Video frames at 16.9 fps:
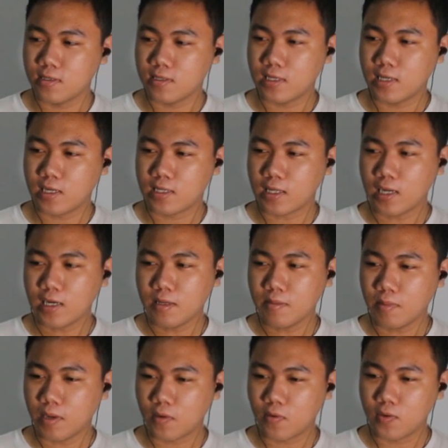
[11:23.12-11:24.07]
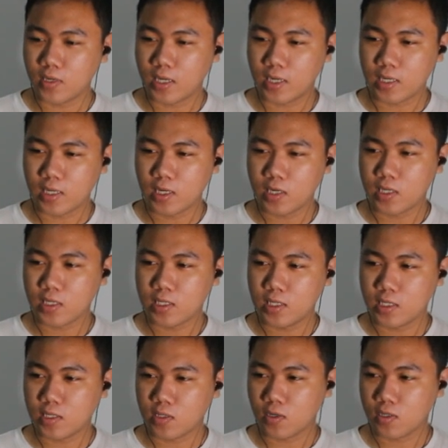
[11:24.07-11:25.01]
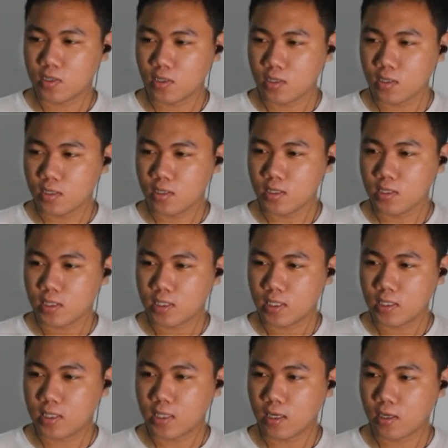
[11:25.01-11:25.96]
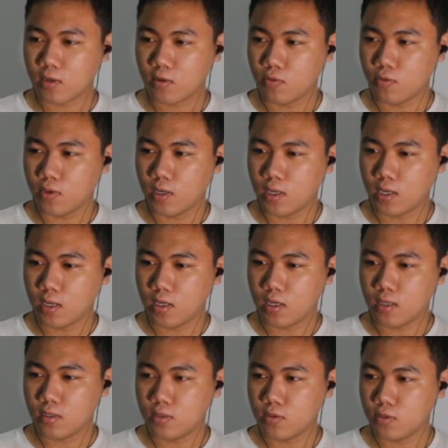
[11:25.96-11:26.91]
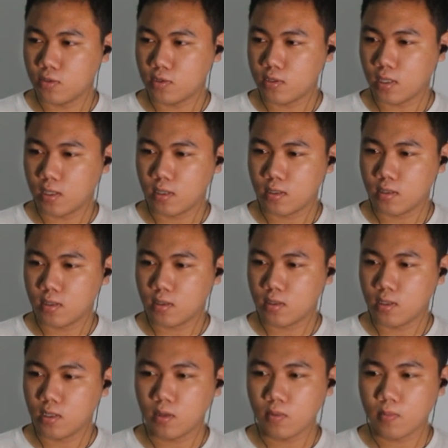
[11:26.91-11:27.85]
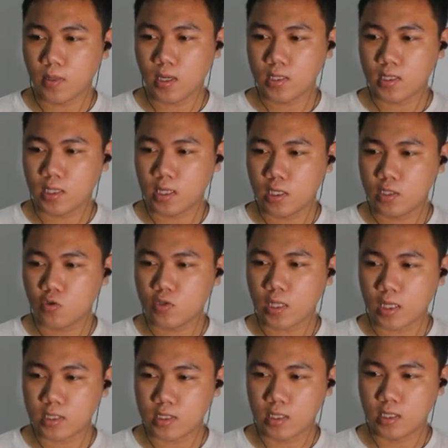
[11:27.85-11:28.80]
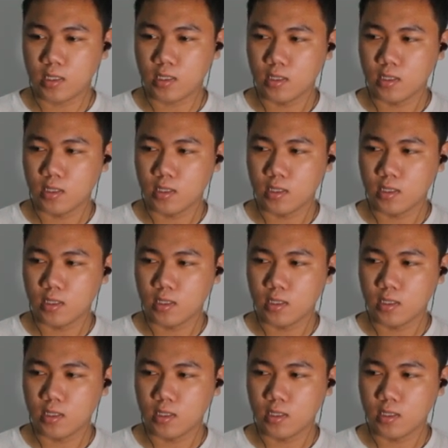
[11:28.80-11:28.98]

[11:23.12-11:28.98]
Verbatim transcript: yang tadi baru dan ini dari ditonton sekitar 2 juta ini malah 3 juta sih